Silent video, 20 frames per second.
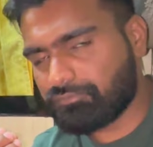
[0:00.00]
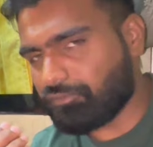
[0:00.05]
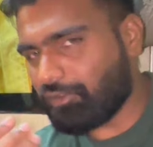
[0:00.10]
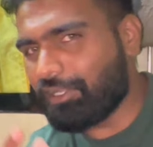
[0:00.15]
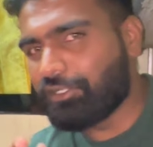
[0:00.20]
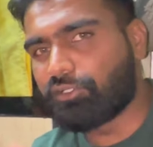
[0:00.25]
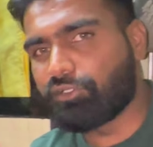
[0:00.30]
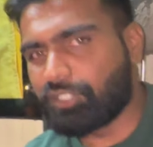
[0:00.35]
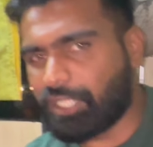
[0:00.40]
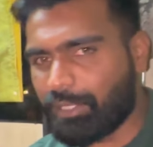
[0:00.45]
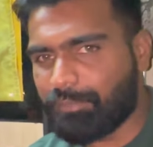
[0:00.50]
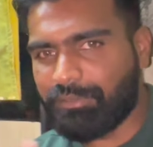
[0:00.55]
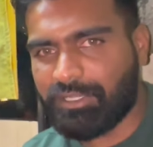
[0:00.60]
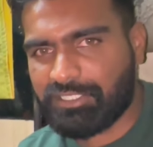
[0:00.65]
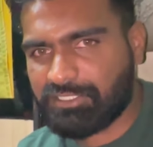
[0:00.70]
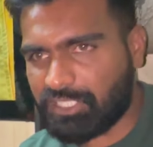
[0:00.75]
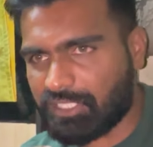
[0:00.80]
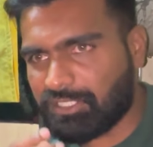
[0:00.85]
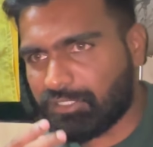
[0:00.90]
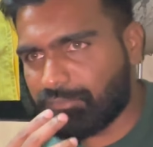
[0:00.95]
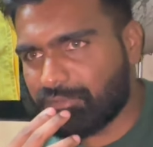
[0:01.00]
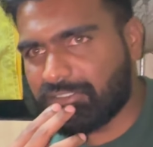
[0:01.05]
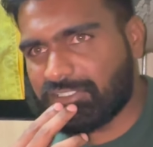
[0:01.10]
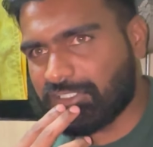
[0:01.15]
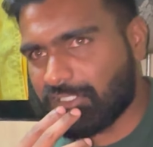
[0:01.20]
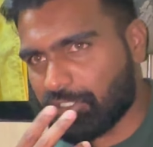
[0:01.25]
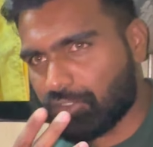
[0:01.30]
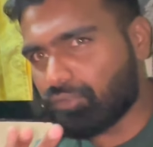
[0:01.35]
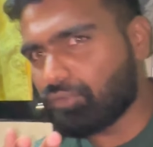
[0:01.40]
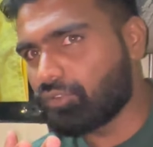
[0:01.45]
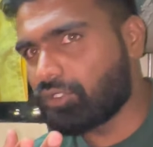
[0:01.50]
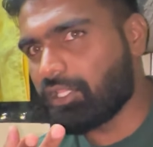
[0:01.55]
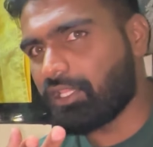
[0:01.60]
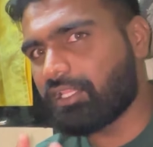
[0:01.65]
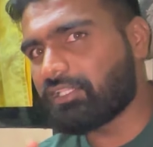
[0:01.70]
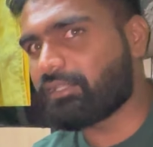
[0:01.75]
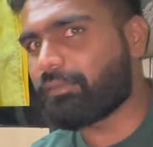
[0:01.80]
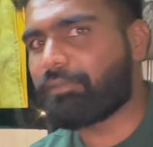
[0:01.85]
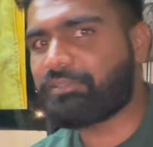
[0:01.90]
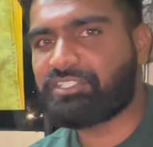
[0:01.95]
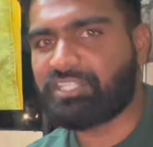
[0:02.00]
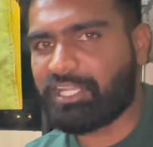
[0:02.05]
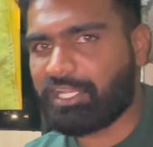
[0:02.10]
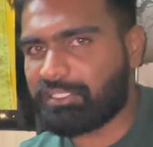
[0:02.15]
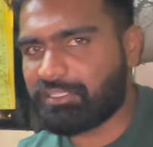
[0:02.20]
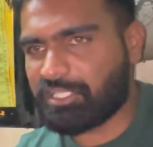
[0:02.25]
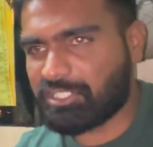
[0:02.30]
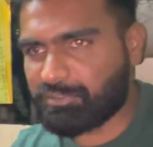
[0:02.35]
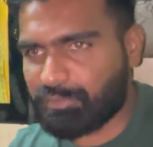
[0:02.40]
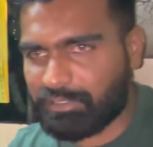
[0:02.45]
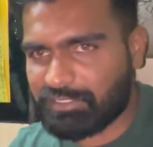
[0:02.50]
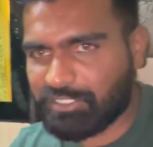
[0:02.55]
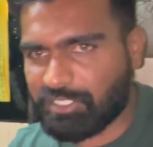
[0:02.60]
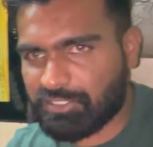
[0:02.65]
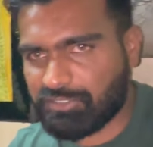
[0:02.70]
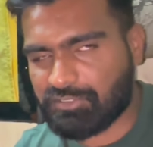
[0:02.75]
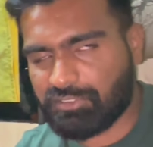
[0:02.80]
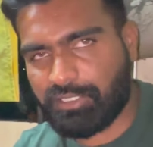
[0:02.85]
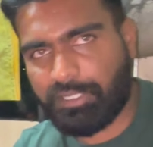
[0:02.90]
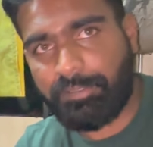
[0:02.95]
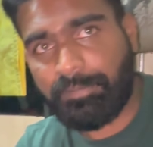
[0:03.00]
ఫైవ్ టు టెన్ మినిట్స్ అంతకుమించి ఎక్కువ ఉండదని చెప్పేసి నేనైతే ఎక్స్పెక్ట్ చేస్తున్నా